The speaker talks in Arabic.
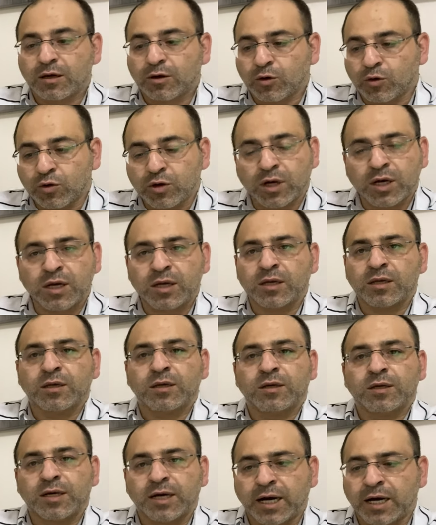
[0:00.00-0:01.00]
قرعة
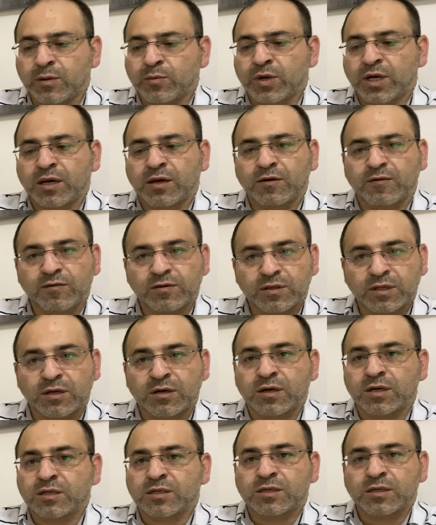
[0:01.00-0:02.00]
عمل
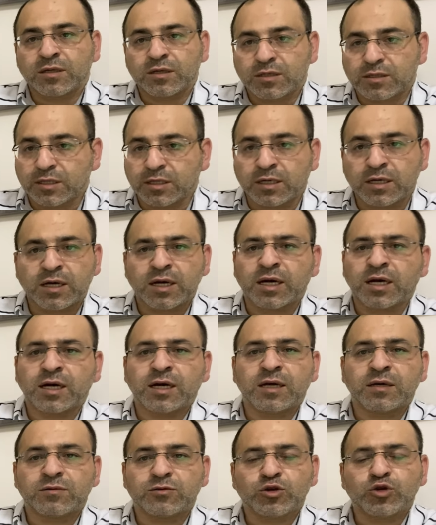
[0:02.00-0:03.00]
دراسة
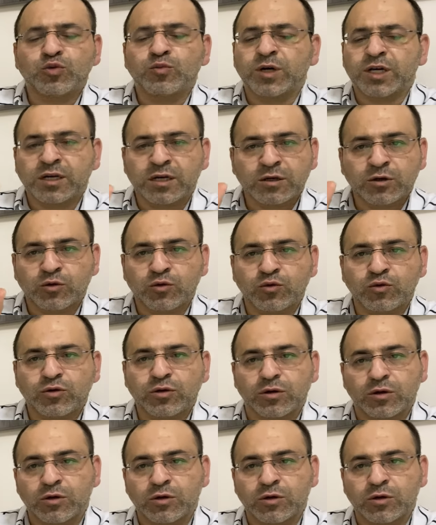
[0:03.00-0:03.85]
سياحة شو ما كان يكون